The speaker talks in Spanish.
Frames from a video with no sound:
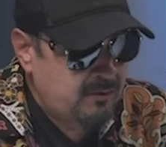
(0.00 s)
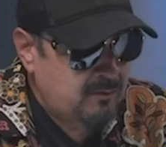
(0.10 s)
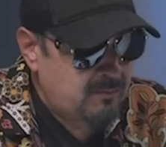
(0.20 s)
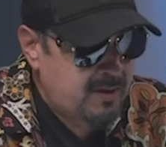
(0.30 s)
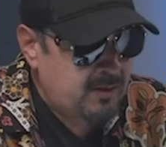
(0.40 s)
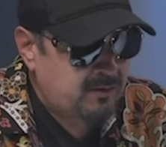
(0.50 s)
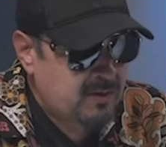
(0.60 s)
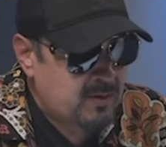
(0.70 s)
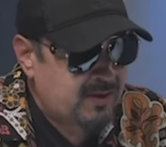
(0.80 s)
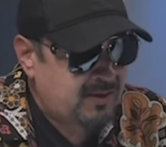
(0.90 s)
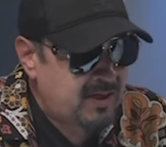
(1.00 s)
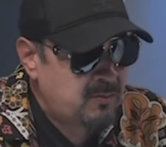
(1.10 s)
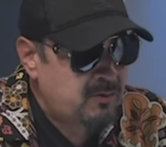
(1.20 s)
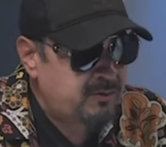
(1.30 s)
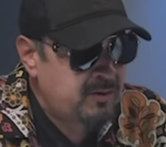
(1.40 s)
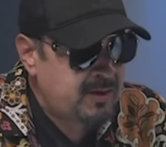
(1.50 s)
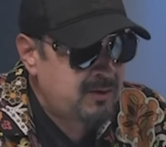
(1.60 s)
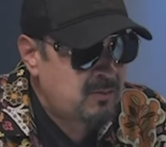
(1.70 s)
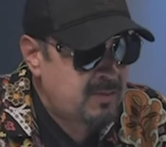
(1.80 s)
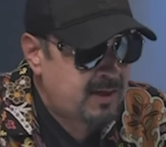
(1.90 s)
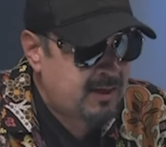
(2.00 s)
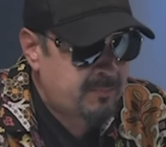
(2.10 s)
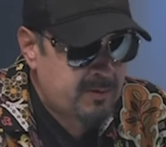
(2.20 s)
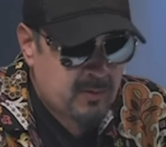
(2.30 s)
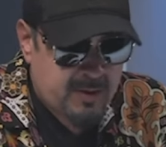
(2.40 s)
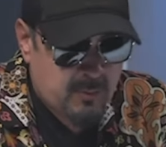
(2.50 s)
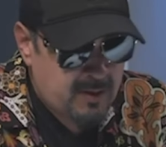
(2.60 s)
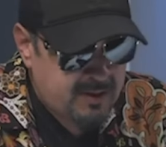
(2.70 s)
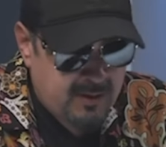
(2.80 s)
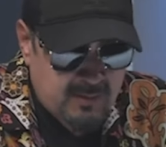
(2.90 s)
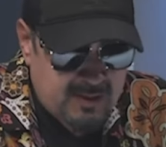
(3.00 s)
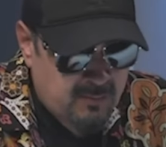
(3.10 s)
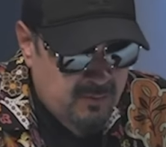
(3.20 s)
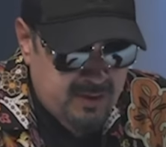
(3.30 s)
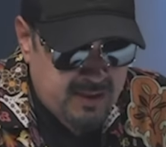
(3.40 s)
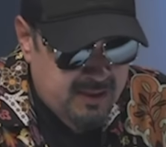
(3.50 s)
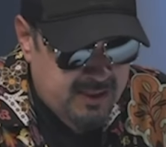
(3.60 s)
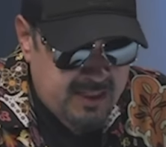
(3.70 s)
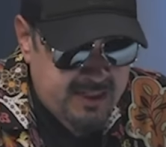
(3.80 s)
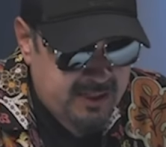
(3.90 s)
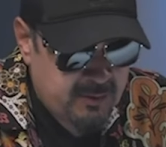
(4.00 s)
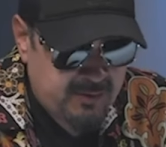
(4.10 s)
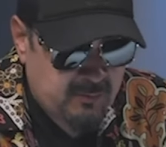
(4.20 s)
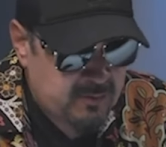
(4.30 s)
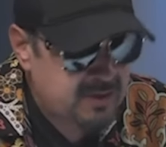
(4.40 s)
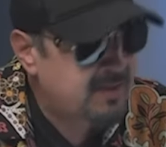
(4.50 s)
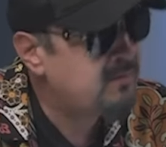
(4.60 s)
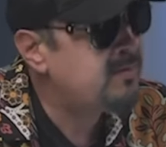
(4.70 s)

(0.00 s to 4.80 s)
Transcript: tumbados creo que están evolucionando más rápido que cualquier otra música que haya yo escuchado